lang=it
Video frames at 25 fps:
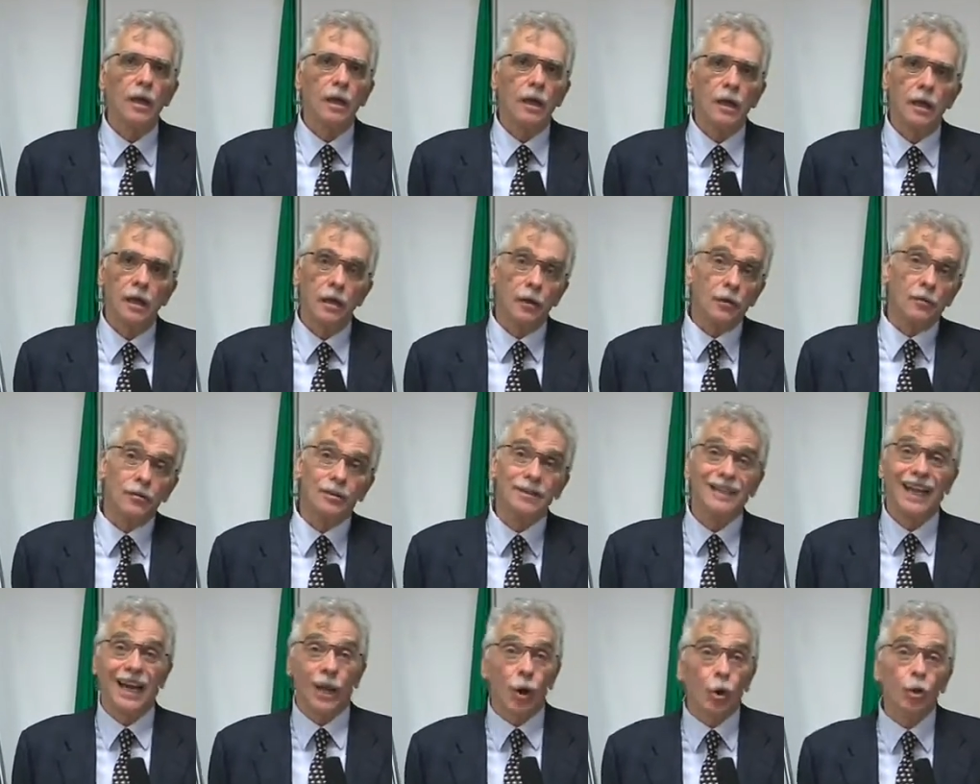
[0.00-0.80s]
eh,
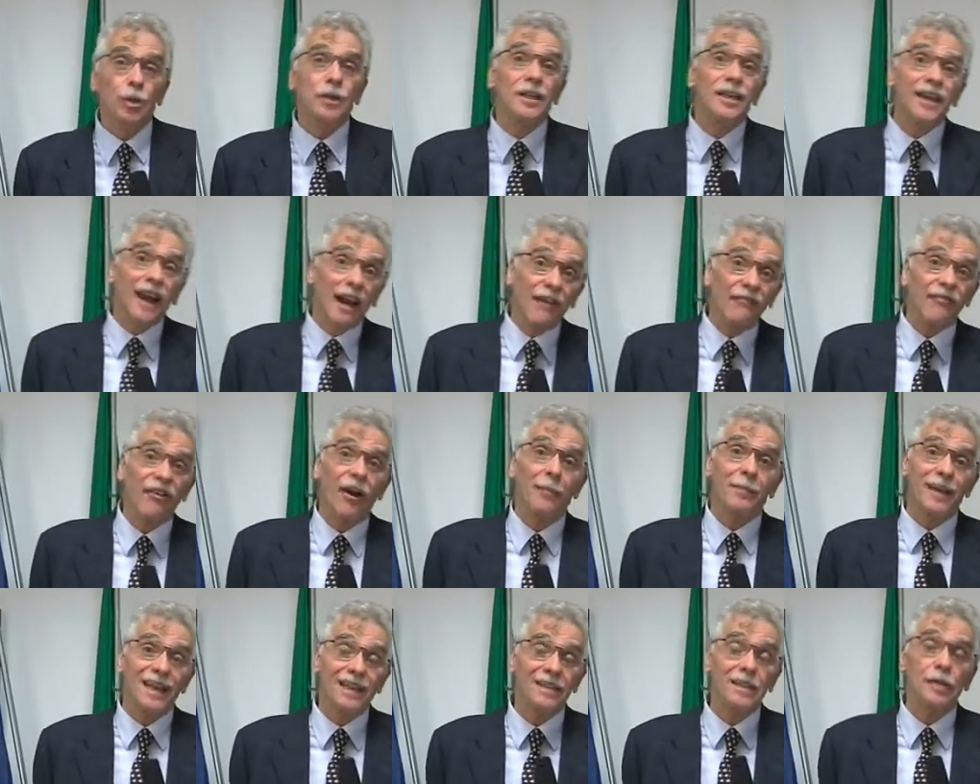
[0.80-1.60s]
nell'ordine
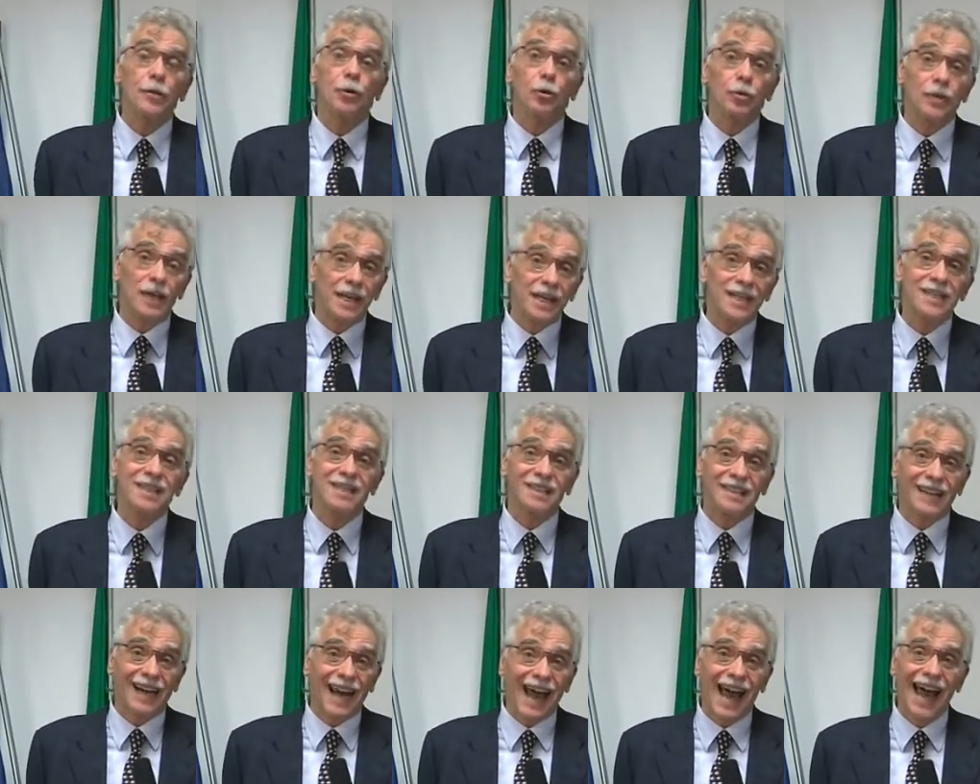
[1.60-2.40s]
alfabetico delle
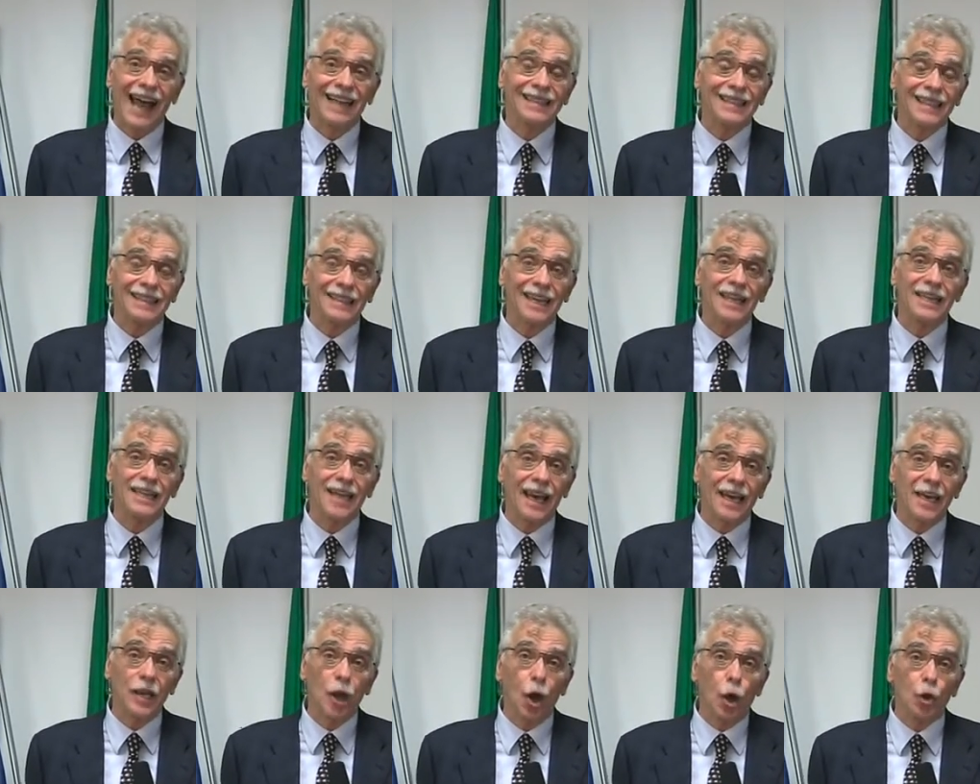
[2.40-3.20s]
strade, degli
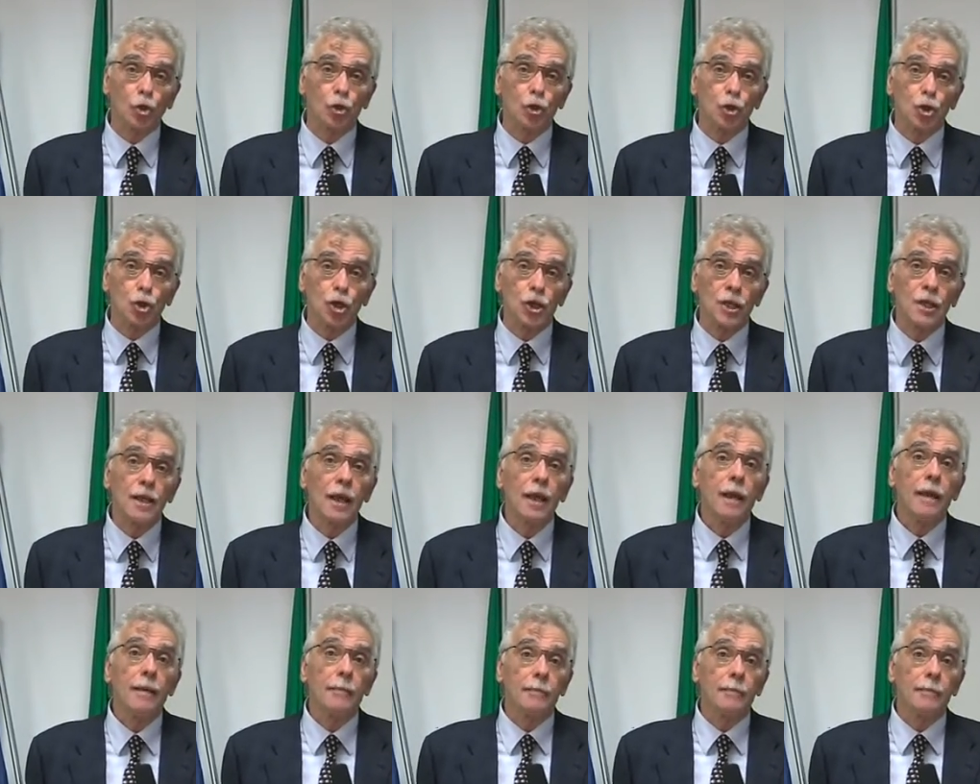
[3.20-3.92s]
alloggi,